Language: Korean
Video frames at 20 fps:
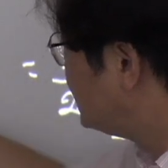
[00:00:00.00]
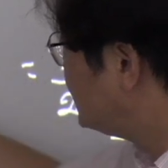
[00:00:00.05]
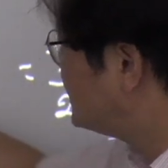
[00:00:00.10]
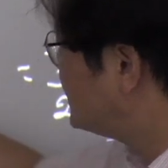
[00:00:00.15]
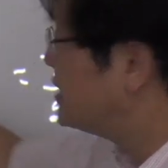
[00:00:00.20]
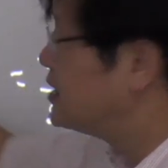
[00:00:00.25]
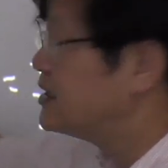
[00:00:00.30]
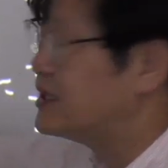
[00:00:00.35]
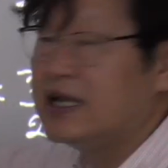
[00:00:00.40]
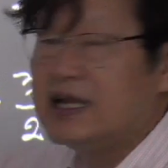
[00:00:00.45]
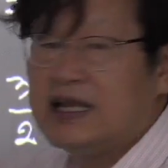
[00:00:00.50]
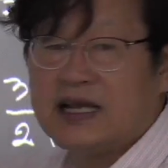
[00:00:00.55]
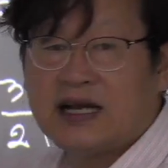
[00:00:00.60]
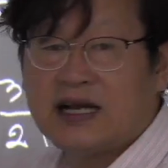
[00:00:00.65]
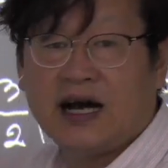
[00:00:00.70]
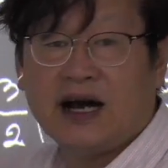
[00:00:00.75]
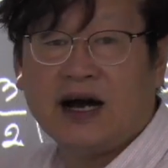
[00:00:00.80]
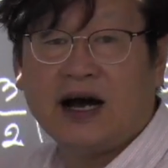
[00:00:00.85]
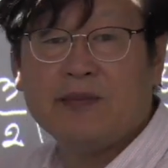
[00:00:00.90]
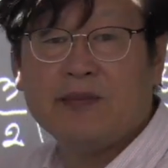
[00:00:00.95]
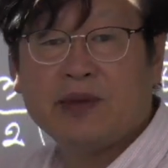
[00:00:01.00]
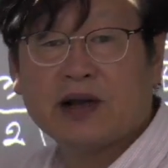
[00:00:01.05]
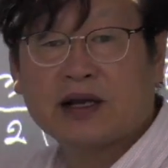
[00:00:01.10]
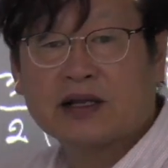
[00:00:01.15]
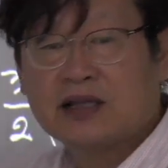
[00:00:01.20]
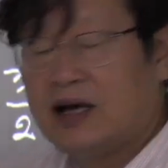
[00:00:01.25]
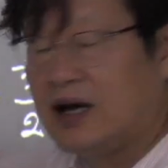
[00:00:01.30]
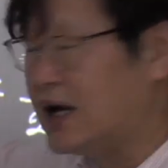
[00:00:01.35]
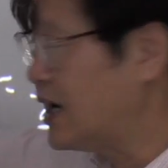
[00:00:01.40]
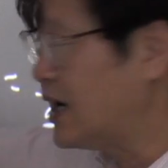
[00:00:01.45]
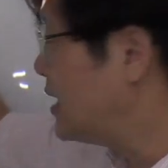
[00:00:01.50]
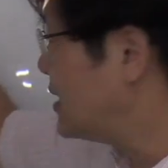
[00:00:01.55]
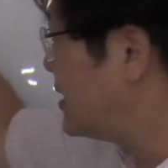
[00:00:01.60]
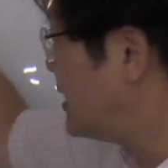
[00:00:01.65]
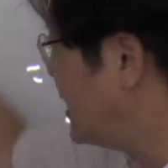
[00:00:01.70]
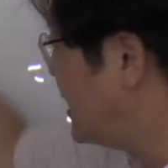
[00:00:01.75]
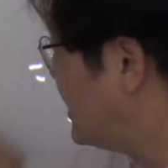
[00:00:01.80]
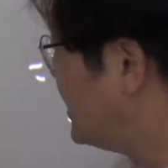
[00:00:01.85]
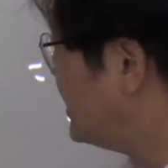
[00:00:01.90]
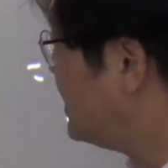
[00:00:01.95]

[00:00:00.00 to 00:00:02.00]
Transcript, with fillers: 2대1 되니까 한 벡터가 돼.